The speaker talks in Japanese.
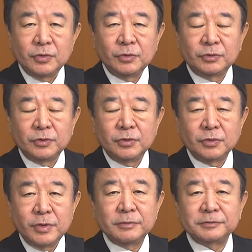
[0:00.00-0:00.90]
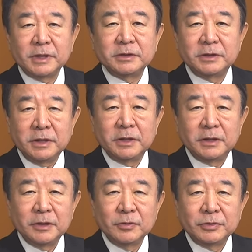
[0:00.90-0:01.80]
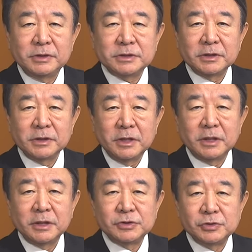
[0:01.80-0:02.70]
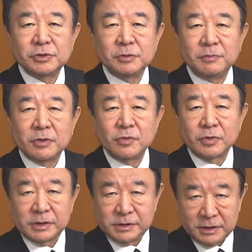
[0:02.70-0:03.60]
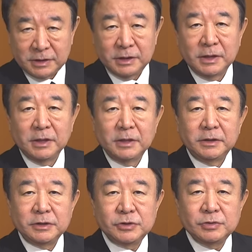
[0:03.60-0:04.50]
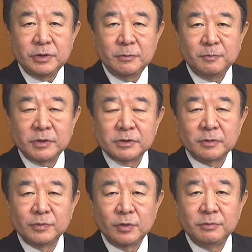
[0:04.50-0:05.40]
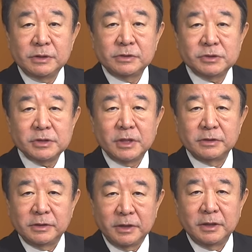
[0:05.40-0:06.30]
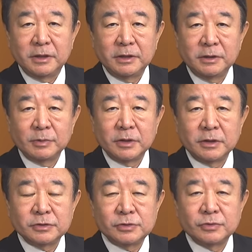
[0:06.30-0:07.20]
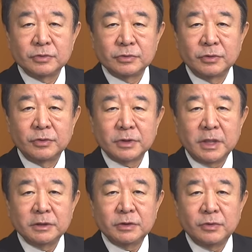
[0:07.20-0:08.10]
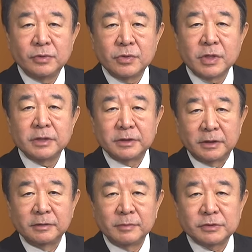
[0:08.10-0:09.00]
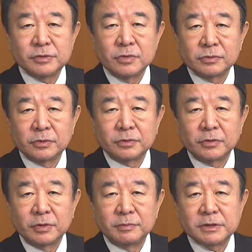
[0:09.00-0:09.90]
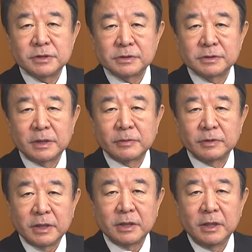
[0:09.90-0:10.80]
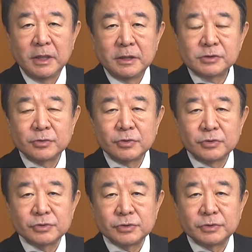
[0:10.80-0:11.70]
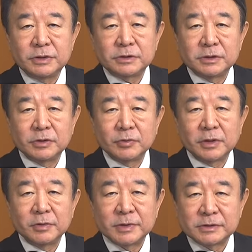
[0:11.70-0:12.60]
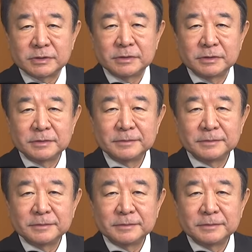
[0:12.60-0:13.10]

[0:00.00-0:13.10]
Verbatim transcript: 男の子は2人でお兄ちゃんが習近平国家主席で習遠平さんも3つ違いで今中国の環境保護関連、まあ、中国にとってはこれビジネスなのでそこの養殖についておられます。